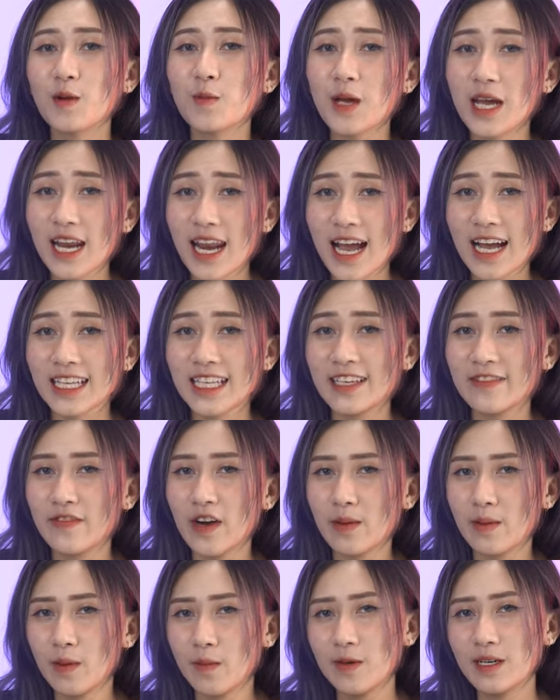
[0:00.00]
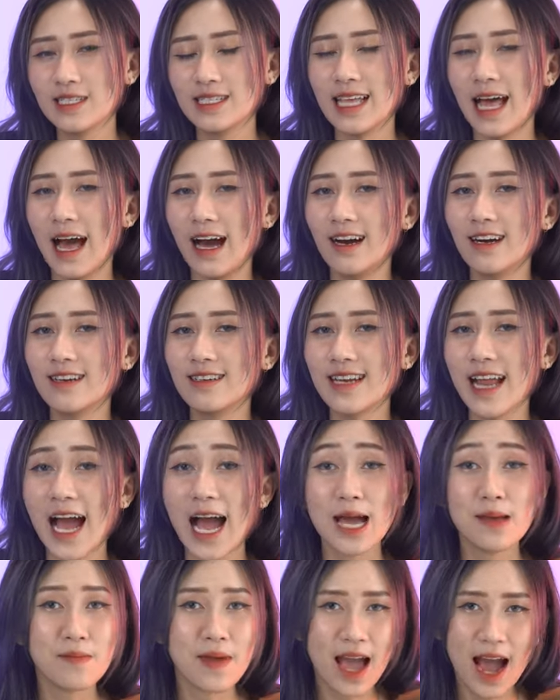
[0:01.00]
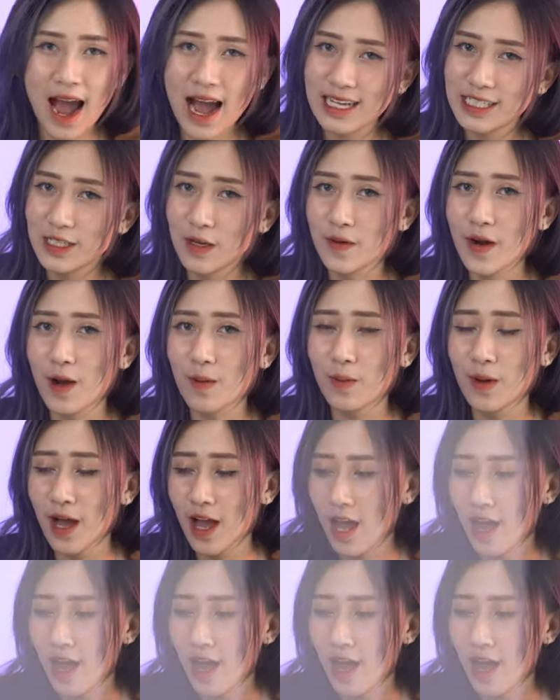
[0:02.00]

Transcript: Tổng kết lại thì với một mức giá hơn 22 triệu đồng